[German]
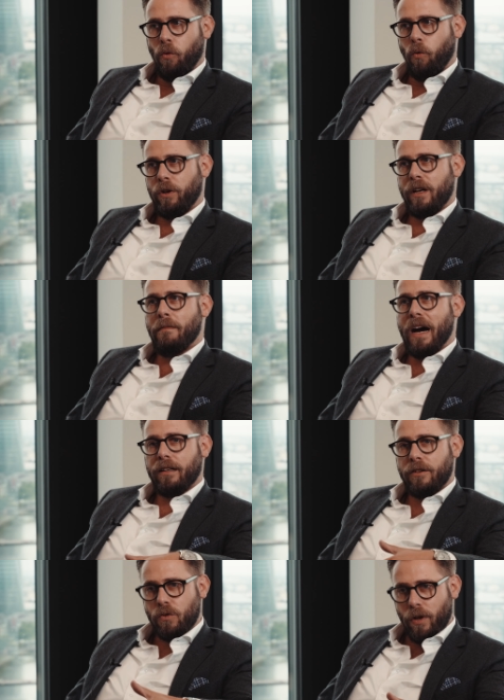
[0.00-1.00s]
oder einem
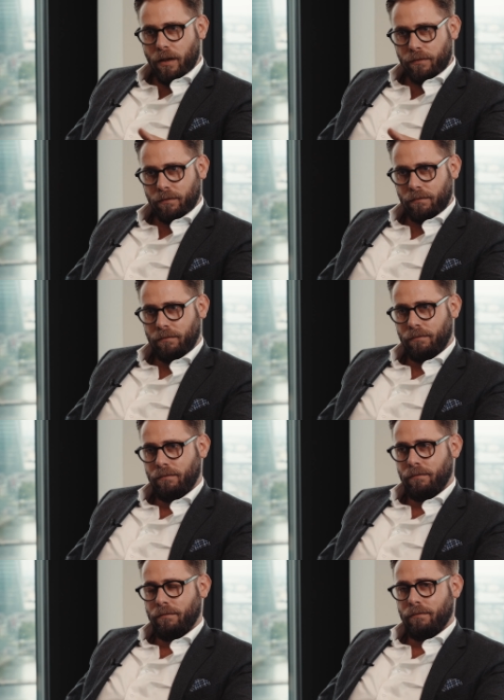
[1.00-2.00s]
Markt zu helfen.
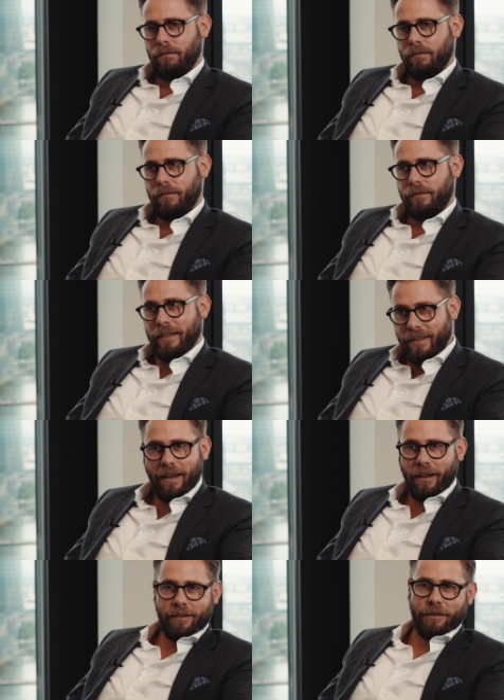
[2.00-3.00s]
Denn nicht
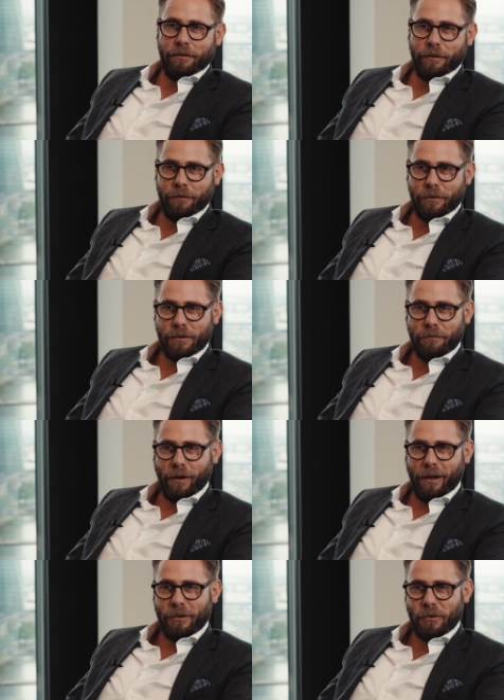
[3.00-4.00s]
karitative Hilfe ist
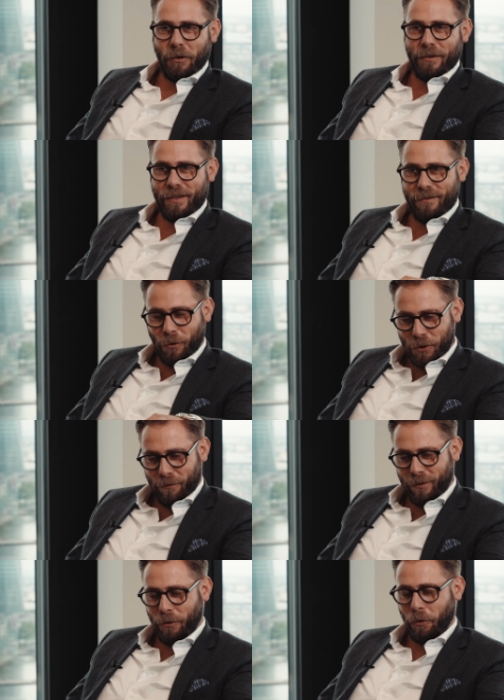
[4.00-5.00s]
gefragt, sondern es ist
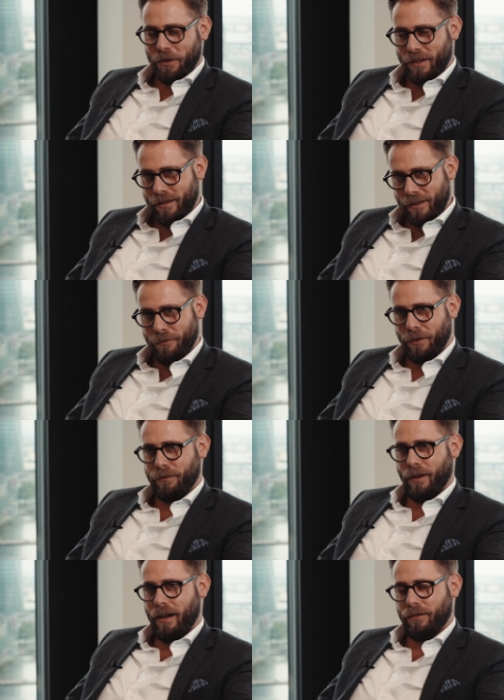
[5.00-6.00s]
wirtschaftlich orientierte Hilfe
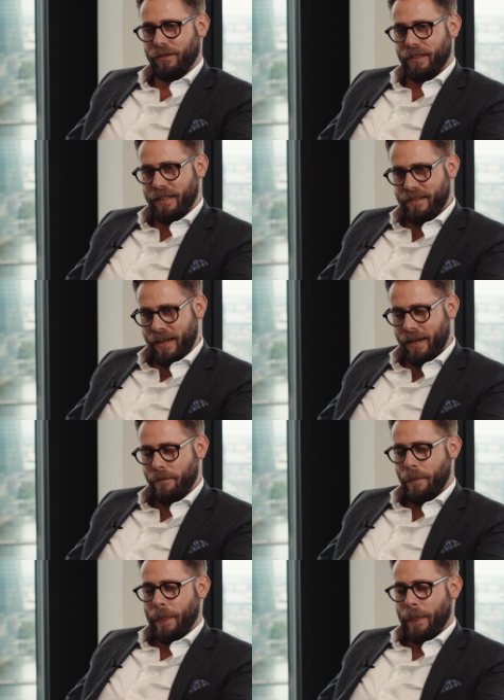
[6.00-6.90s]
gefragt. Und die Idee,